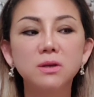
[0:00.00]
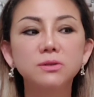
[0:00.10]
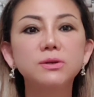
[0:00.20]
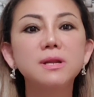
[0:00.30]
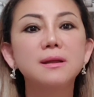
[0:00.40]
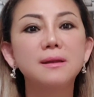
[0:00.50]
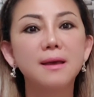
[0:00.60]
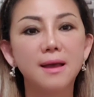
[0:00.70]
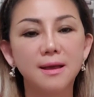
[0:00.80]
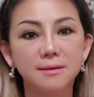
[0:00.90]
Cho nên
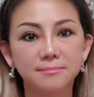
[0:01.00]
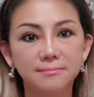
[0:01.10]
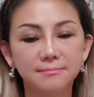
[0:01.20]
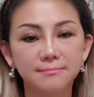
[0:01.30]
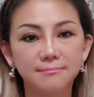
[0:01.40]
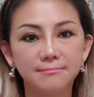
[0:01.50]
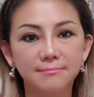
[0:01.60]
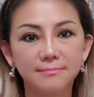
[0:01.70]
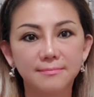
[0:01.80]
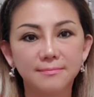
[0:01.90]
là
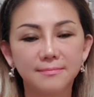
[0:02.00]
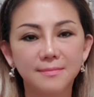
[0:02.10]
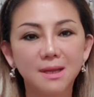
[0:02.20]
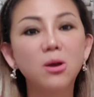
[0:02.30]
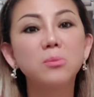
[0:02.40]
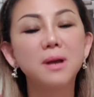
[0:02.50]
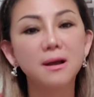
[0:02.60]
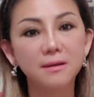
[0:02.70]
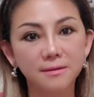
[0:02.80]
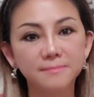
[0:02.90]
không
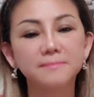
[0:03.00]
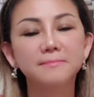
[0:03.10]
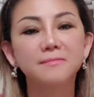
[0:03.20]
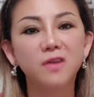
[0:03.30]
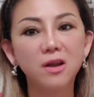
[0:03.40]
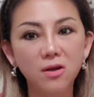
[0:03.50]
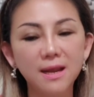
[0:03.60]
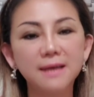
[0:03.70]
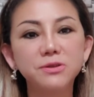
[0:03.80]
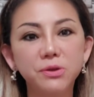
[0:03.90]
cần phải lo
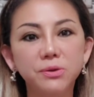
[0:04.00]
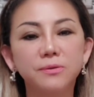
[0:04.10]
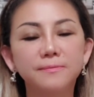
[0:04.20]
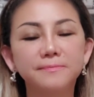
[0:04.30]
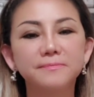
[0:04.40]
lắng nhiều.